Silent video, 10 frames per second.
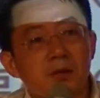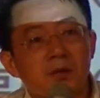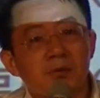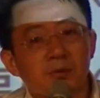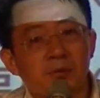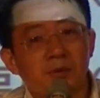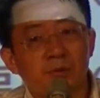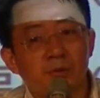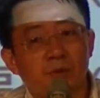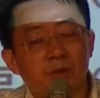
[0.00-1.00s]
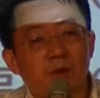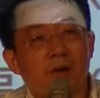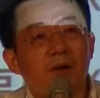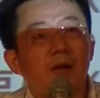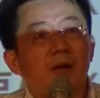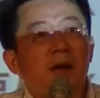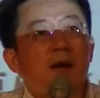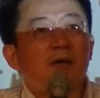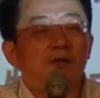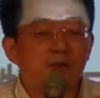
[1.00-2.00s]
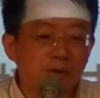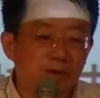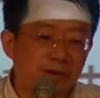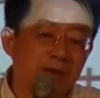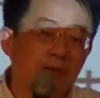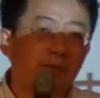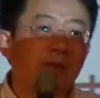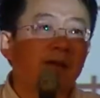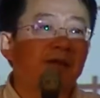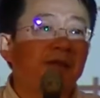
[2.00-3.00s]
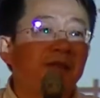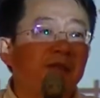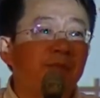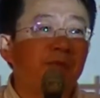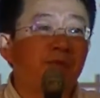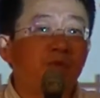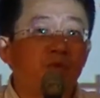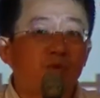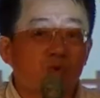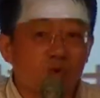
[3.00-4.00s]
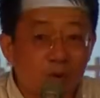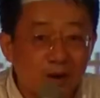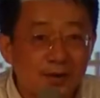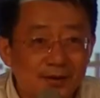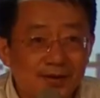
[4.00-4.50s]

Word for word: 更绝没有的去做，好，好，最后提到那更进一步去做，